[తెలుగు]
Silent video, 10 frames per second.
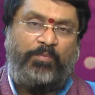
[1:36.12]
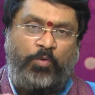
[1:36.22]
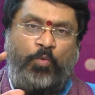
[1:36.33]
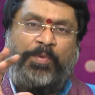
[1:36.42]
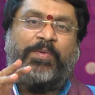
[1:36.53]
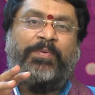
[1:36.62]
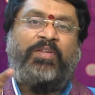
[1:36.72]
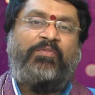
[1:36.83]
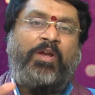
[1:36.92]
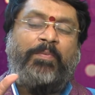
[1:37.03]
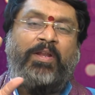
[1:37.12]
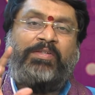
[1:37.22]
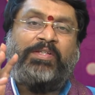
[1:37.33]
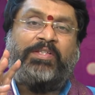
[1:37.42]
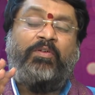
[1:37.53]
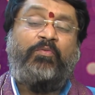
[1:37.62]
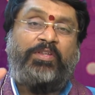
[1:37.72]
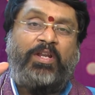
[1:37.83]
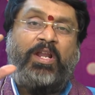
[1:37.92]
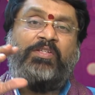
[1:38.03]
భూమికి సంబంధించిన వ్యాపారాలు చేసేవారు
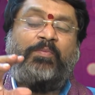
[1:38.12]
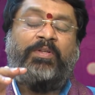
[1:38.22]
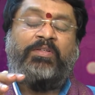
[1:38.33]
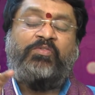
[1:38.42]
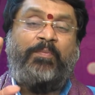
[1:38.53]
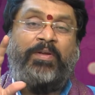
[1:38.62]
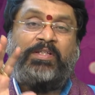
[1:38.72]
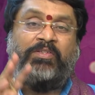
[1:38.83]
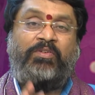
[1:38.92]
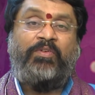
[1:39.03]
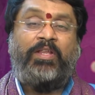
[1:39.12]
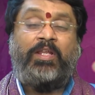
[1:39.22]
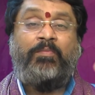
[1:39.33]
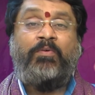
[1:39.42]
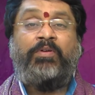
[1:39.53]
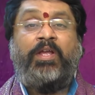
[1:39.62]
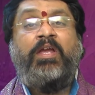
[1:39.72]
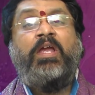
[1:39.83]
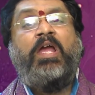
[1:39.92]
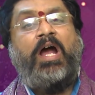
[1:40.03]
విత్తనాలకు సంబంధించిన వ్యాపారాలు చేసేవారు ఫలితాలు బాగుంటాయి
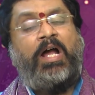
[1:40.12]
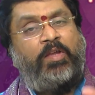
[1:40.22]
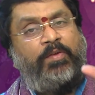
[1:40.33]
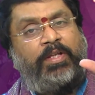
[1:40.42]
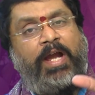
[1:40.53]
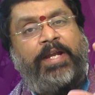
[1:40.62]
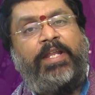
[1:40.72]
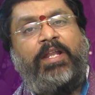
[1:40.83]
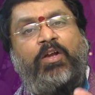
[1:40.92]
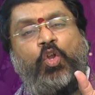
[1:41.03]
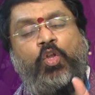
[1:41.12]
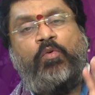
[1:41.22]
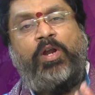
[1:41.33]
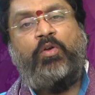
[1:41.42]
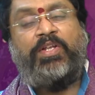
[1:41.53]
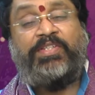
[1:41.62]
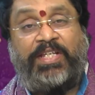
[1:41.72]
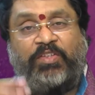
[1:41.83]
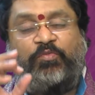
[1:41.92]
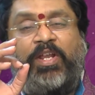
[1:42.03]
అదేవిధంగా ఐటీ రంగంలో ఉన్న వాళ్ళు కూడా
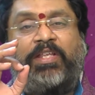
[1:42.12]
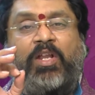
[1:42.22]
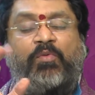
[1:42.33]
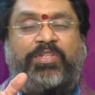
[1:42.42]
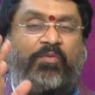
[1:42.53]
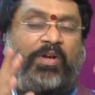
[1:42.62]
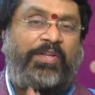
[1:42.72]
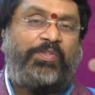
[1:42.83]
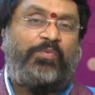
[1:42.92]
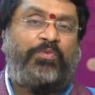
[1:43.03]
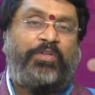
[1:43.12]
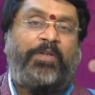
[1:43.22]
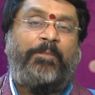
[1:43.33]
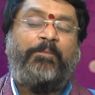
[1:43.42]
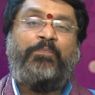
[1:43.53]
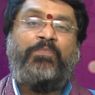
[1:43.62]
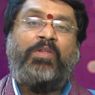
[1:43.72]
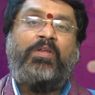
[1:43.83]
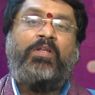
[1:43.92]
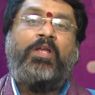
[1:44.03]
సత్ ఫలితాలు వచ్చే అవకాశం ఉంటుంది
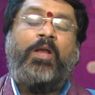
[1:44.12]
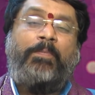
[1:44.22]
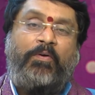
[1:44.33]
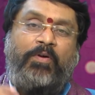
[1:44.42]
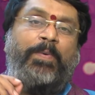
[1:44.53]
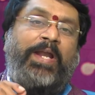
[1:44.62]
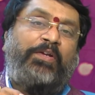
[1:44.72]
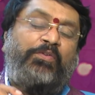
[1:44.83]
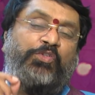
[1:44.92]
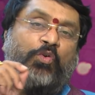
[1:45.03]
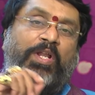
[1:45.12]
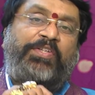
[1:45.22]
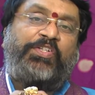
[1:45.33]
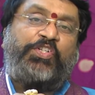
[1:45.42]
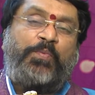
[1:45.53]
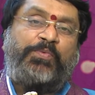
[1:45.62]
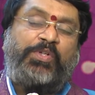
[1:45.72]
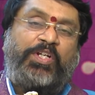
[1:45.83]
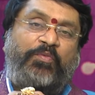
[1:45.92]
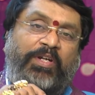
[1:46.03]
పవర్ ప్లాంట్ సోలార్ సిస్టమ్స్
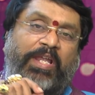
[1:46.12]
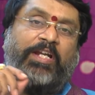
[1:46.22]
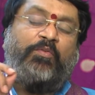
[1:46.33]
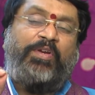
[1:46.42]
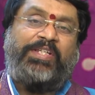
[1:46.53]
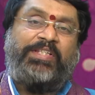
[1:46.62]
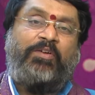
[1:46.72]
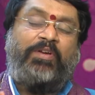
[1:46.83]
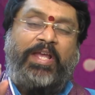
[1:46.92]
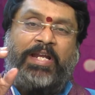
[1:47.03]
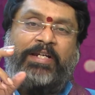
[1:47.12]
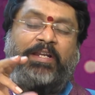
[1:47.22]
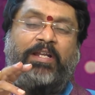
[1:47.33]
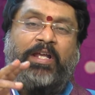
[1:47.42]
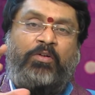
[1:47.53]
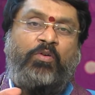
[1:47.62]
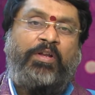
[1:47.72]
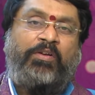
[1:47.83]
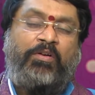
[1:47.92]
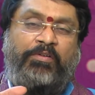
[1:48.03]
ఇటువంటి యాక్టివిటీస్ చేసేవారు ఎలక్ట్రికల్
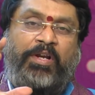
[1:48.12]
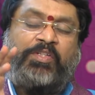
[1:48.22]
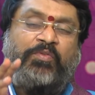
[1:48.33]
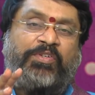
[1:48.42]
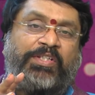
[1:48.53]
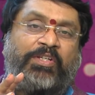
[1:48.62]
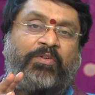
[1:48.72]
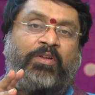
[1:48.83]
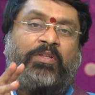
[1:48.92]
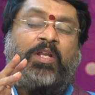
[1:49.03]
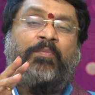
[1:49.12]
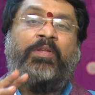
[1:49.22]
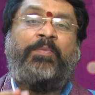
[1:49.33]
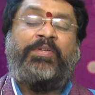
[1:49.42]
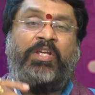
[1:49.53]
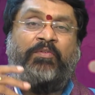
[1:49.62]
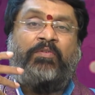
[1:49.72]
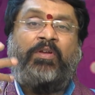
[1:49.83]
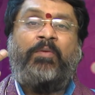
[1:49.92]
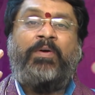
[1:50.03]
ఎలక్ట్రానిక్ కాంట్రాక్ట్స్ వర్క్ చేసేవారు దాని మీద
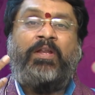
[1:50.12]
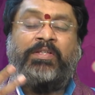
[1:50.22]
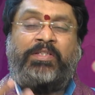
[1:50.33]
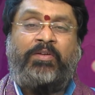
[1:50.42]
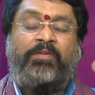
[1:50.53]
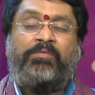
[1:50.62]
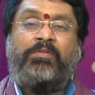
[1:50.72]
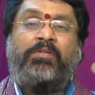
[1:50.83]
ప్రత్యేకమైన వ్యాపారాలు చేసేవారు